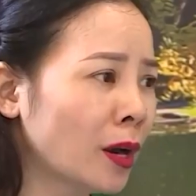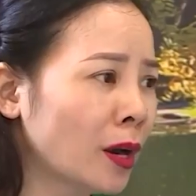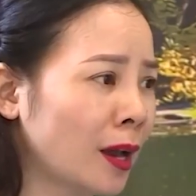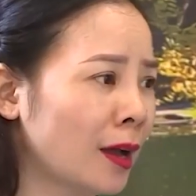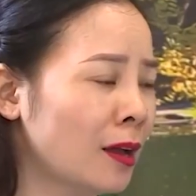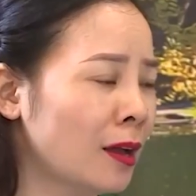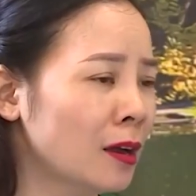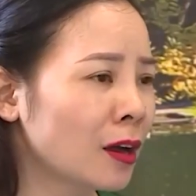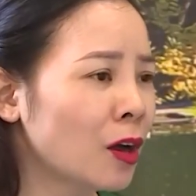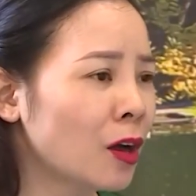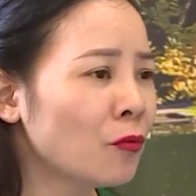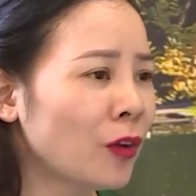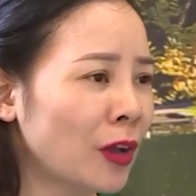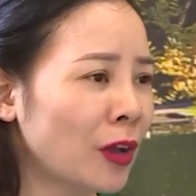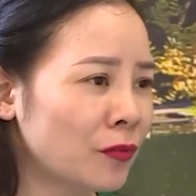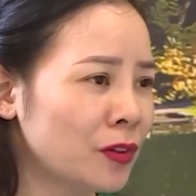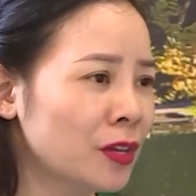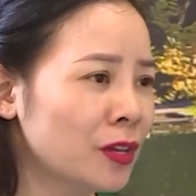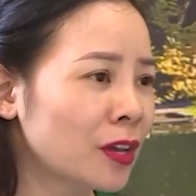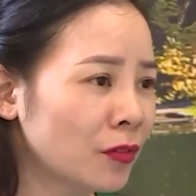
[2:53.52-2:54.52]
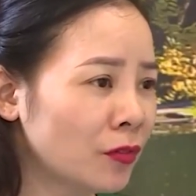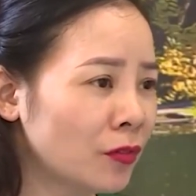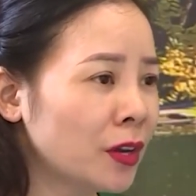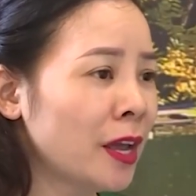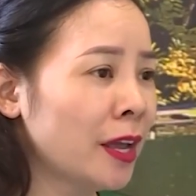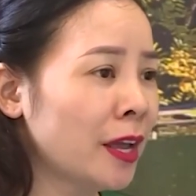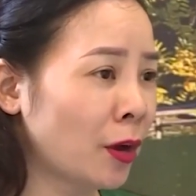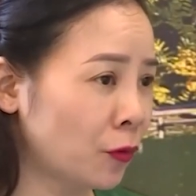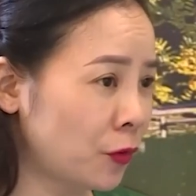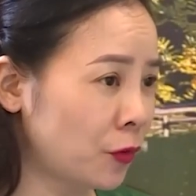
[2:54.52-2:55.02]
muốn là không phải vì cái
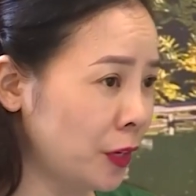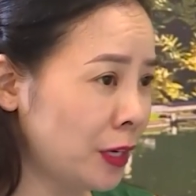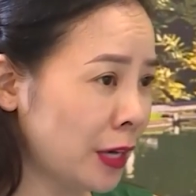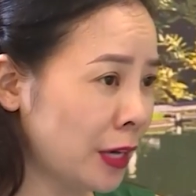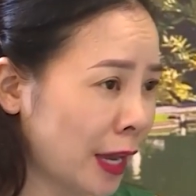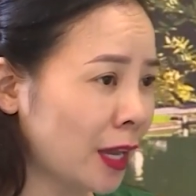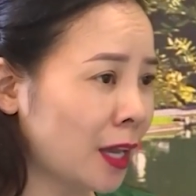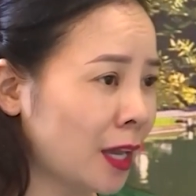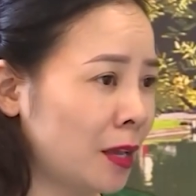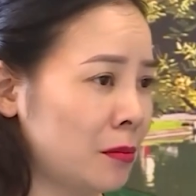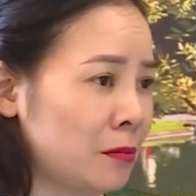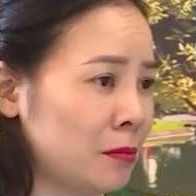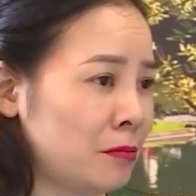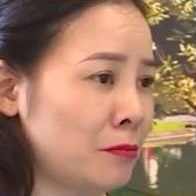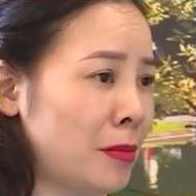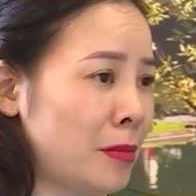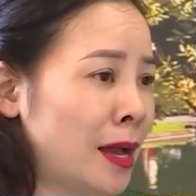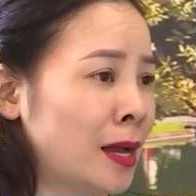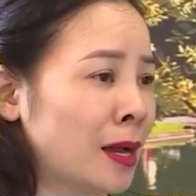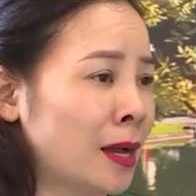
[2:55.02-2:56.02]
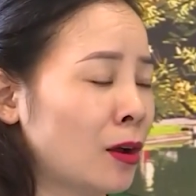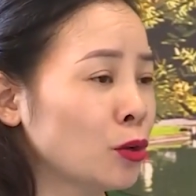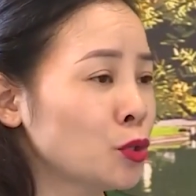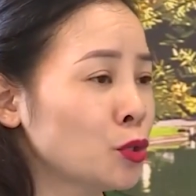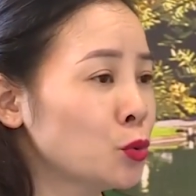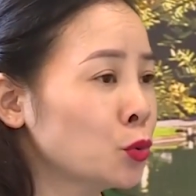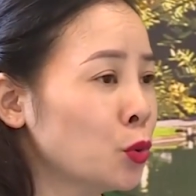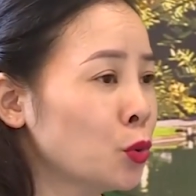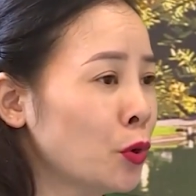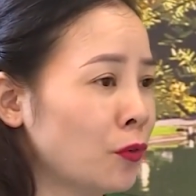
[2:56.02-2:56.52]
vấn đề học phí này mà
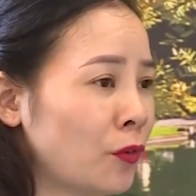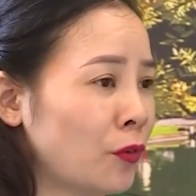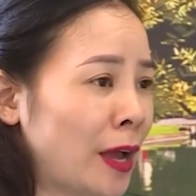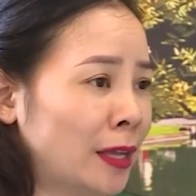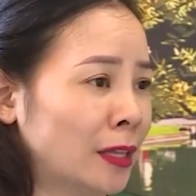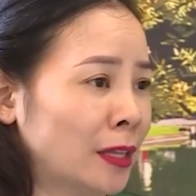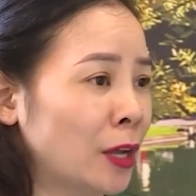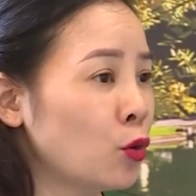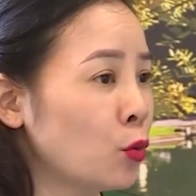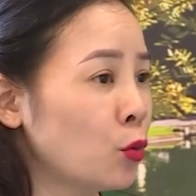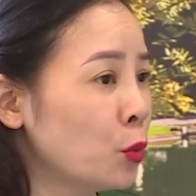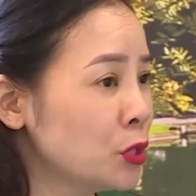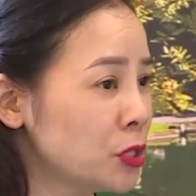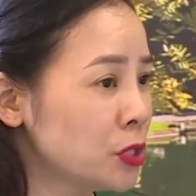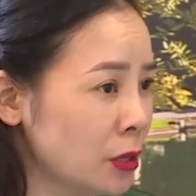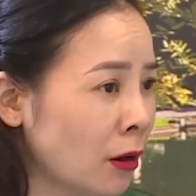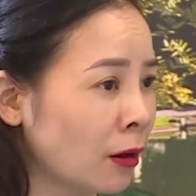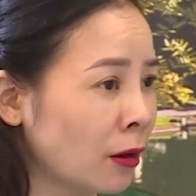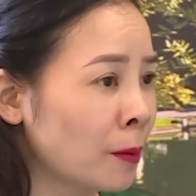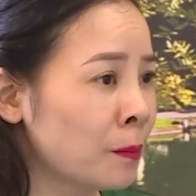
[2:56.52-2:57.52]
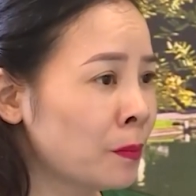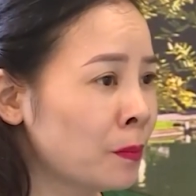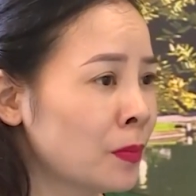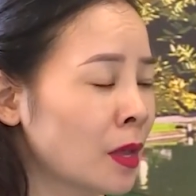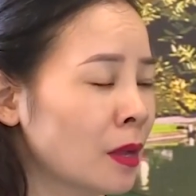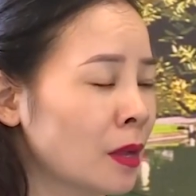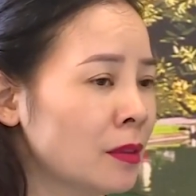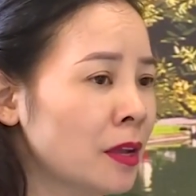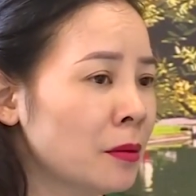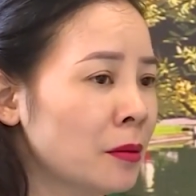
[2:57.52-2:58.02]
con chúng tôi phải thay đổi môi trường.
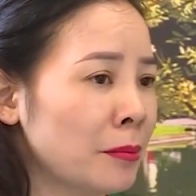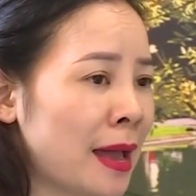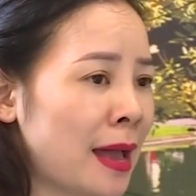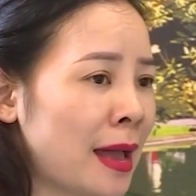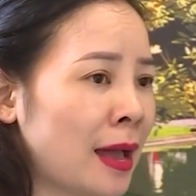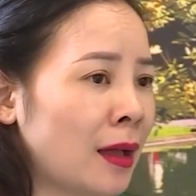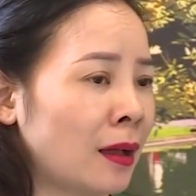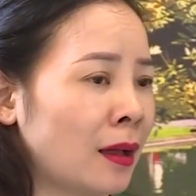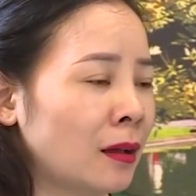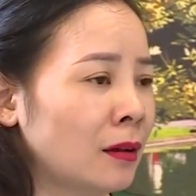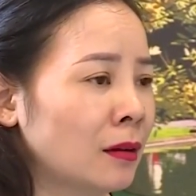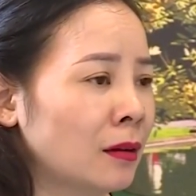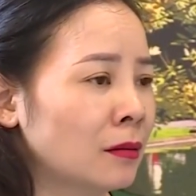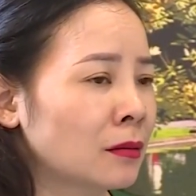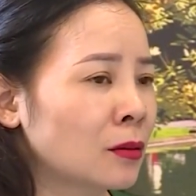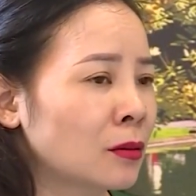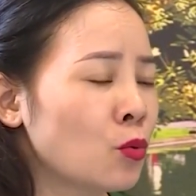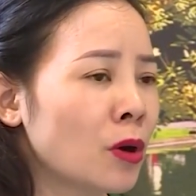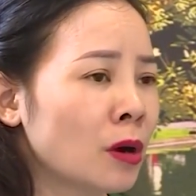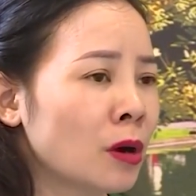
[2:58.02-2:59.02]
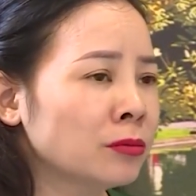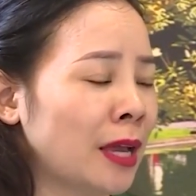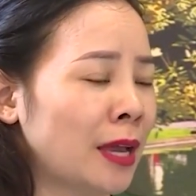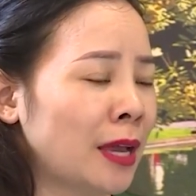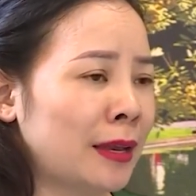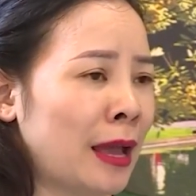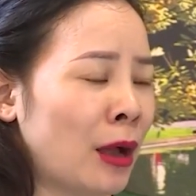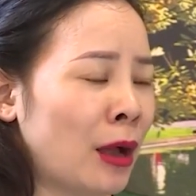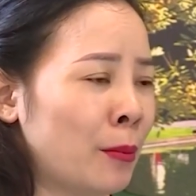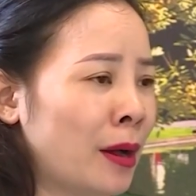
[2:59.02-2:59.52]
Nhưng mà cũng không
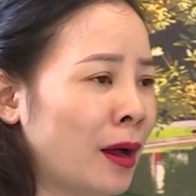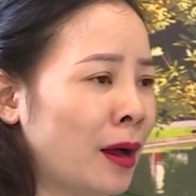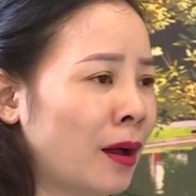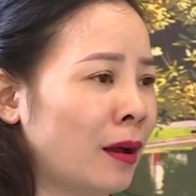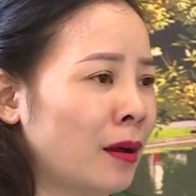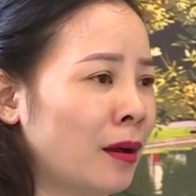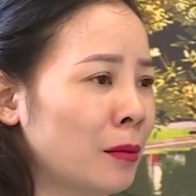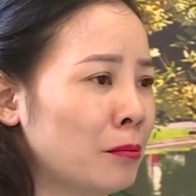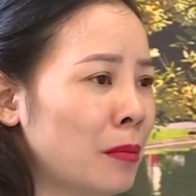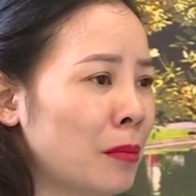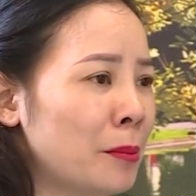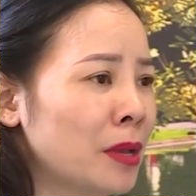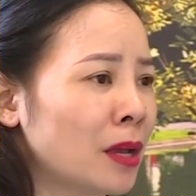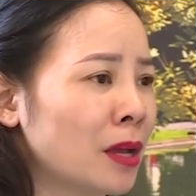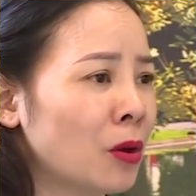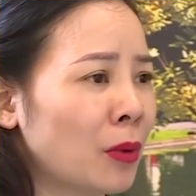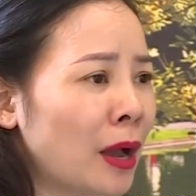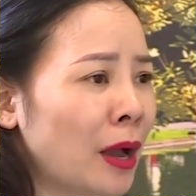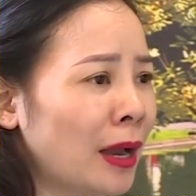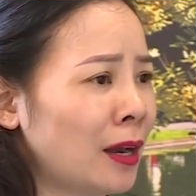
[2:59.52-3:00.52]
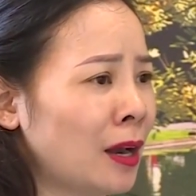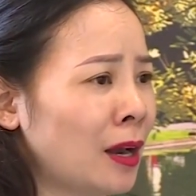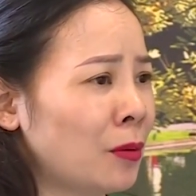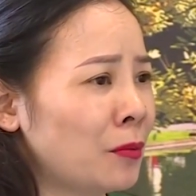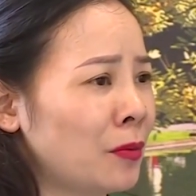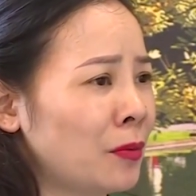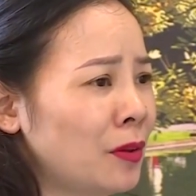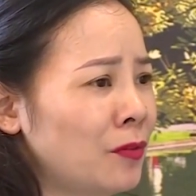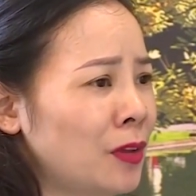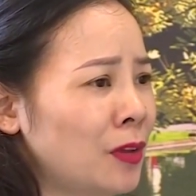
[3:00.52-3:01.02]
thể nào mà mình không hài
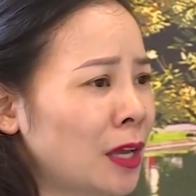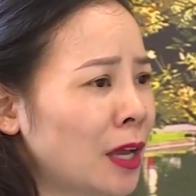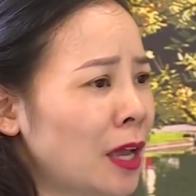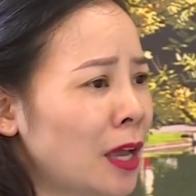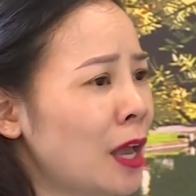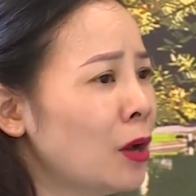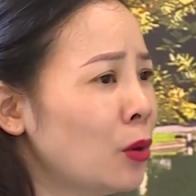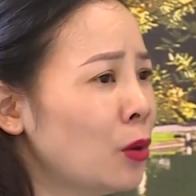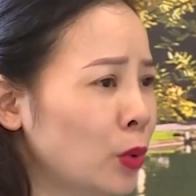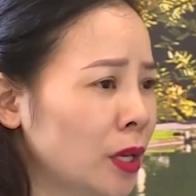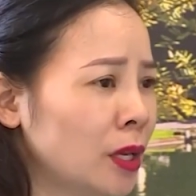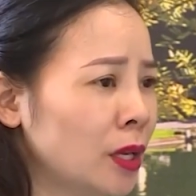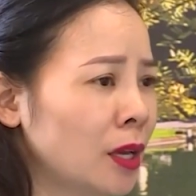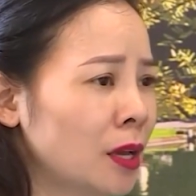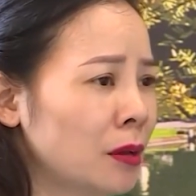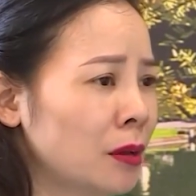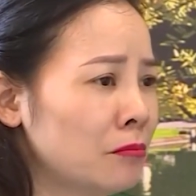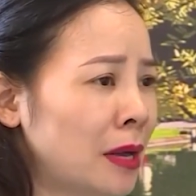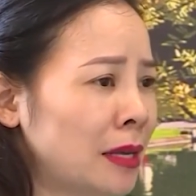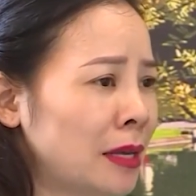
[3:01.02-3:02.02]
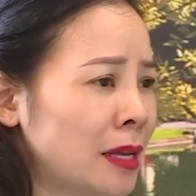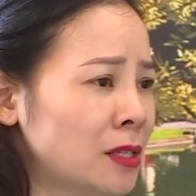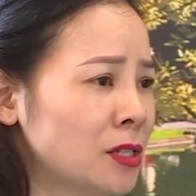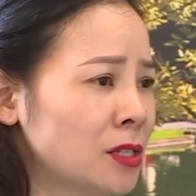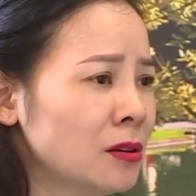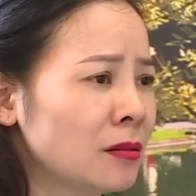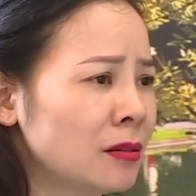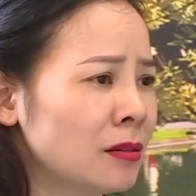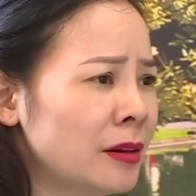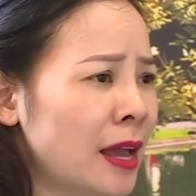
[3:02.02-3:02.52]
lòng bởi vì cái hệ lụy mà nhà
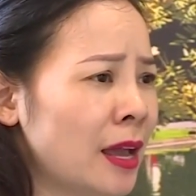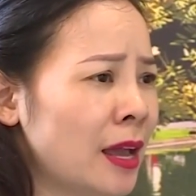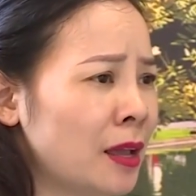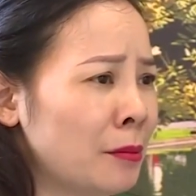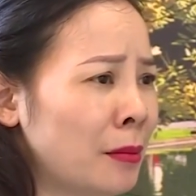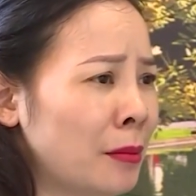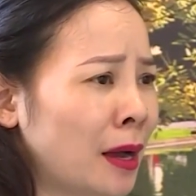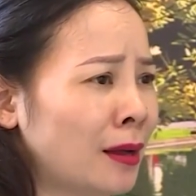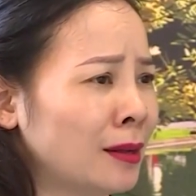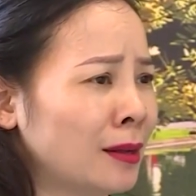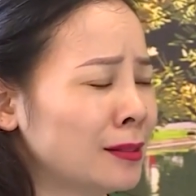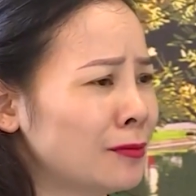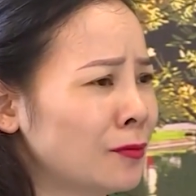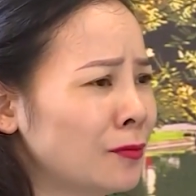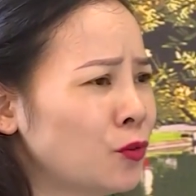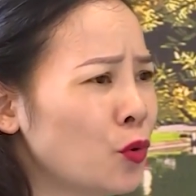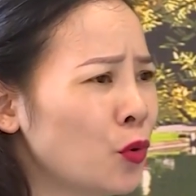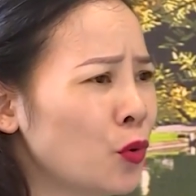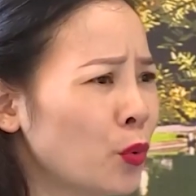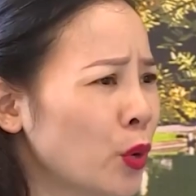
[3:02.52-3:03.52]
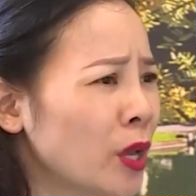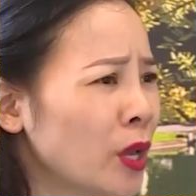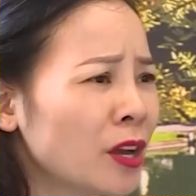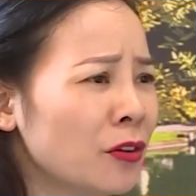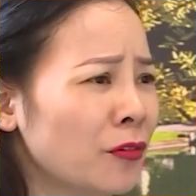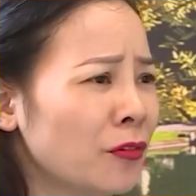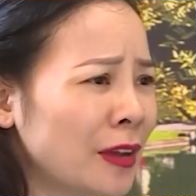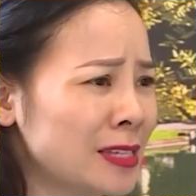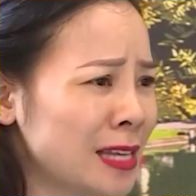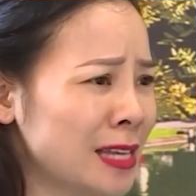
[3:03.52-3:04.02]
trường cứ để mà phụ
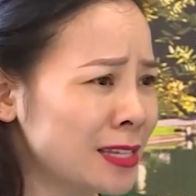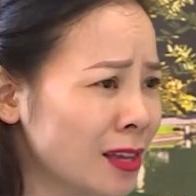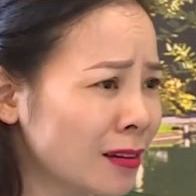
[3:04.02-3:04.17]
huynh cứ phải